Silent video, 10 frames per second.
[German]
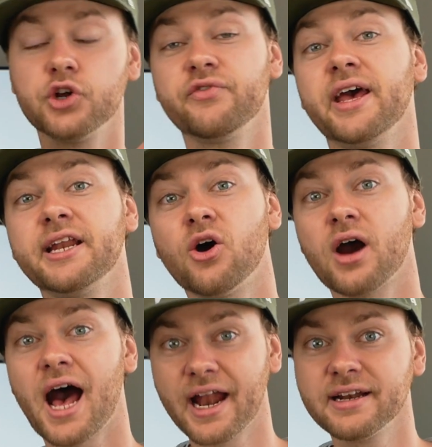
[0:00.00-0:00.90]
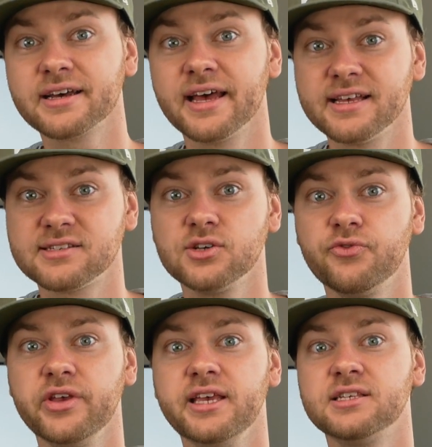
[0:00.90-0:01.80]
Dort werden auch andere
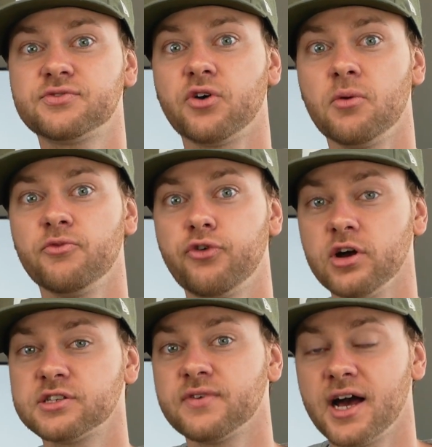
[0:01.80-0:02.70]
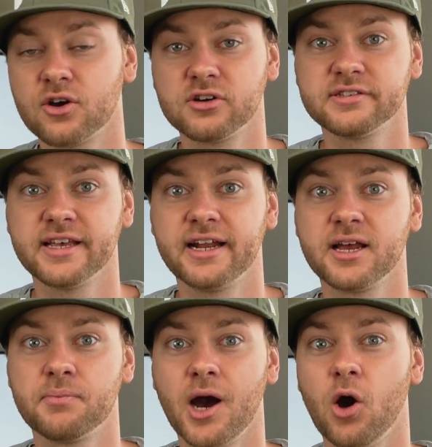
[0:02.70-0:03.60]
SUVs vom Volkswagen-Konzern
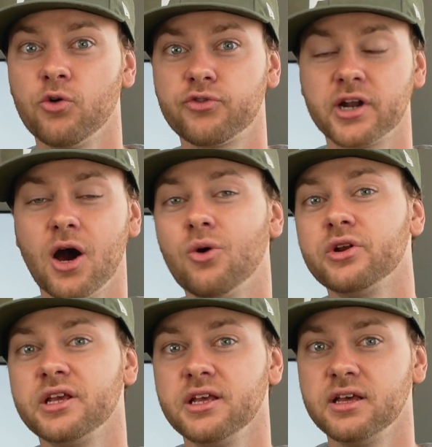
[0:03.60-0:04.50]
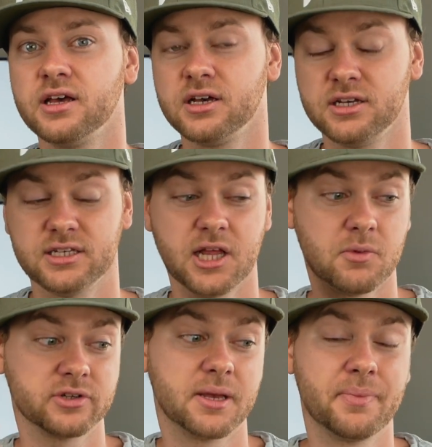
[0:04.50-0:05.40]
gebaut, von Audi. Äh, ich
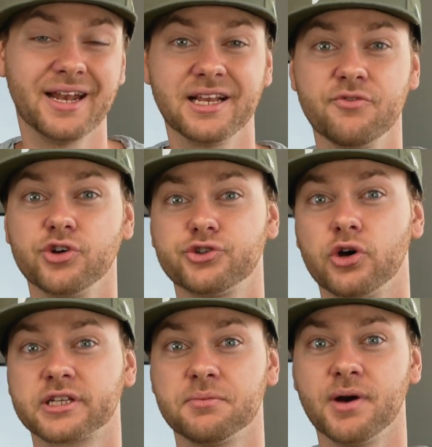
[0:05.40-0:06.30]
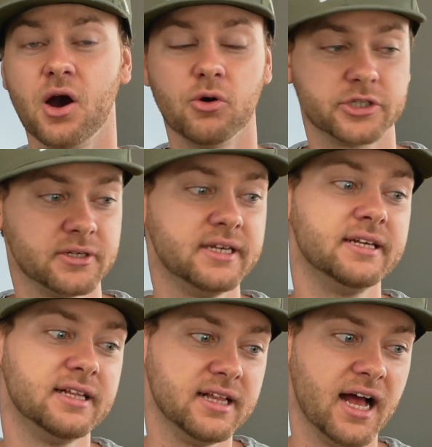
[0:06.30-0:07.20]
glaube auch der Bentley wird dort gebaut.
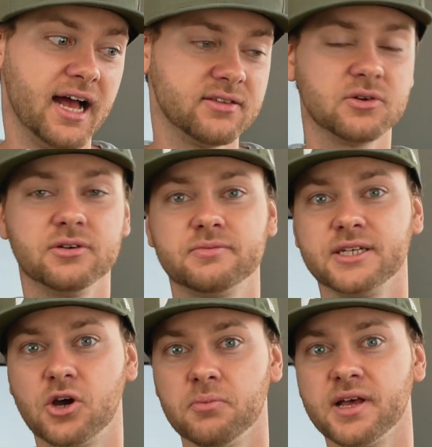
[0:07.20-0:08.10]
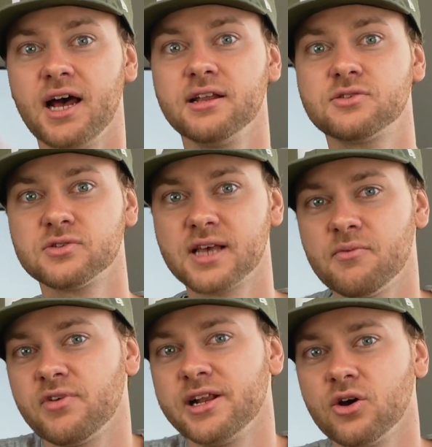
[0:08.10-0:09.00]
Also die kommen da alle
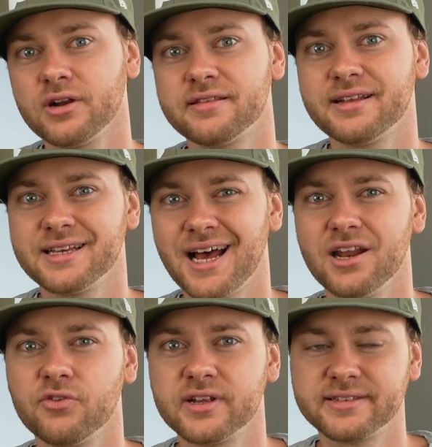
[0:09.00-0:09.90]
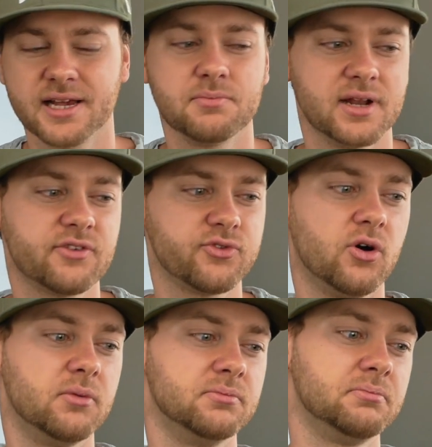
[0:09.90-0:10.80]
zusammen, weil die auch letztendlich alle auf derselben Plattform